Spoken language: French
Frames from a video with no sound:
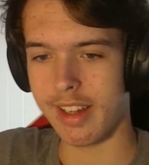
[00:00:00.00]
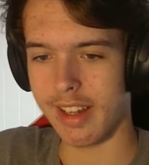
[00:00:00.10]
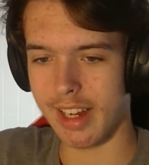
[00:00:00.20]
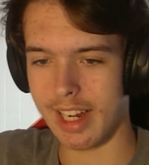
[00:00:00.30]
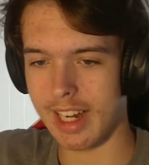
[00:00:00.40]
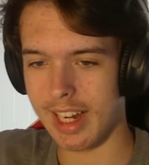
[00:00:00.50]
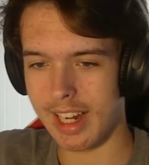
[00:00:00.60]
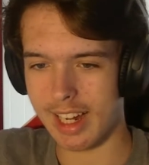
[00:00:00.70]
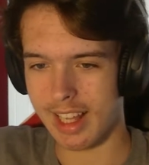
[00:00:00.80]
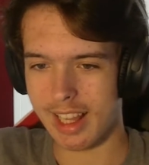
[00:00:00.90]

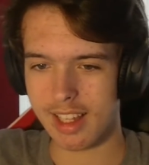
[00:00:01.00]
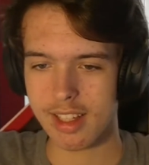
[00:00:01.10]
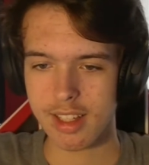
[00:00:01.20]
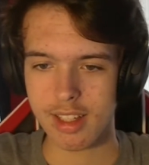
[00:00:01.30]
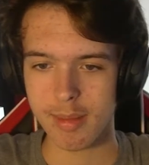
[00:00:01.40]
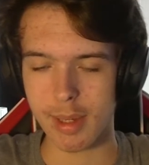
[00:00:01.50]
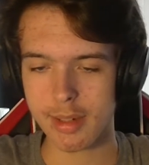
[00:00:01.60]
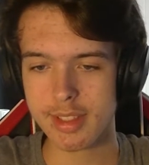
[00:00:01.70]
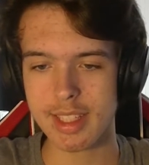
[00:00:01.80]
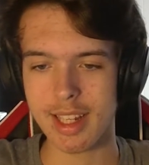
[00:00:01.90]
Ah là Par
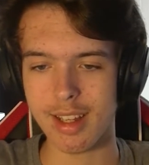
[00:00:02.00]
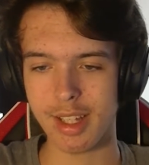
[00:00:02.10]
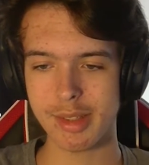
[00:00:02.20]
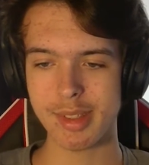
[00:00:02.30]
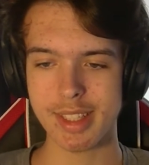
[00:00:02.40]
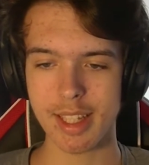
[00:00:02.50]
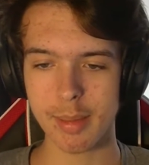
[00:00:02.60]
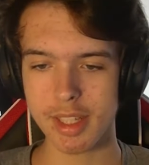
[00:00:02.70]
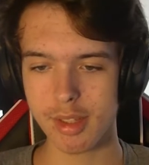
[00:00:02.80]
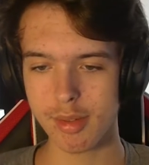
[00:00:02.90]
contre, il a eh, ressuscité un
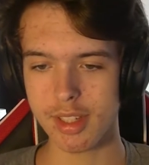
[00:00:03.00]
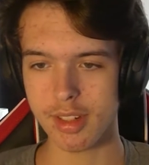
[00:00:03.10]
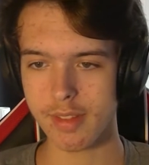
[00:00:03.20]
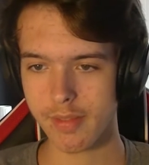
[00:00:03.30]
mec inutile.